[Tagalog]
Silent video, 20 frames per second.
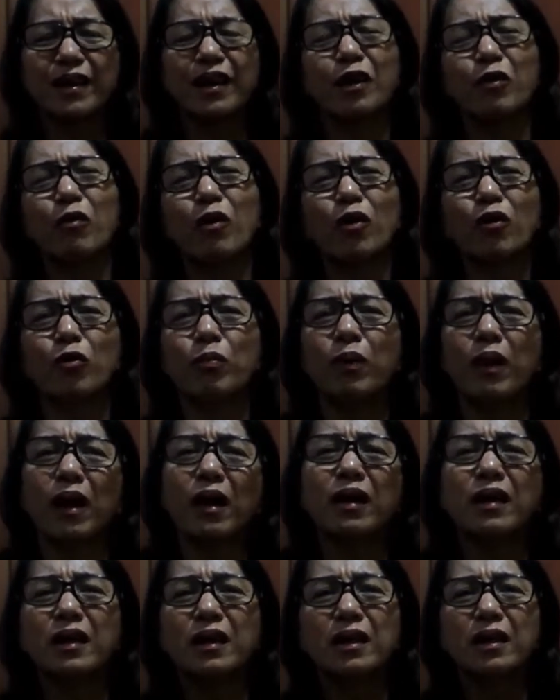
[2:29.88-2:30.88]
Ewan ko
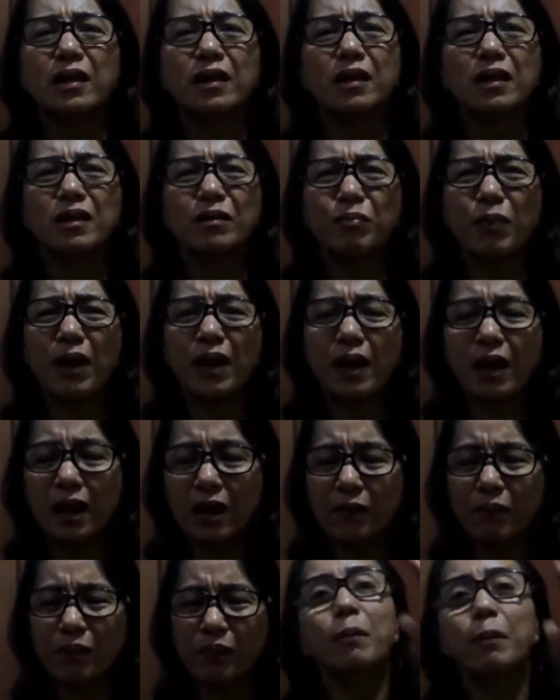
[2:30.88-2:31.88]
ba?
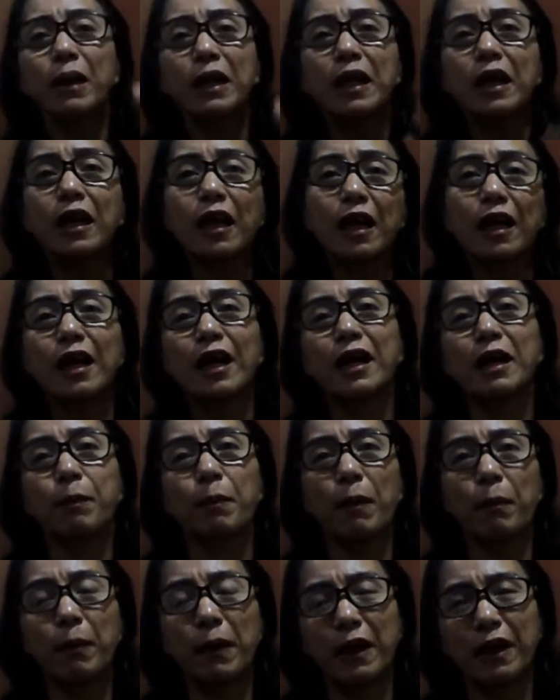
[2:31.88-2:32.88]
Parang may nangyayari
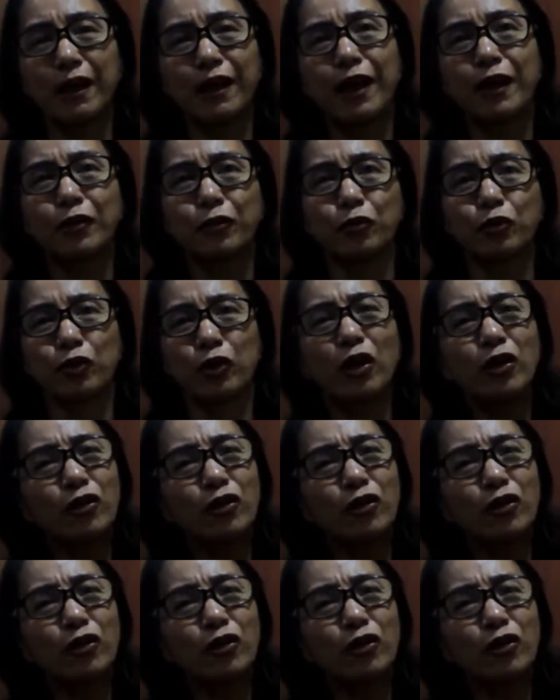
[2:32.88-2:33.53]
pa palang ganun.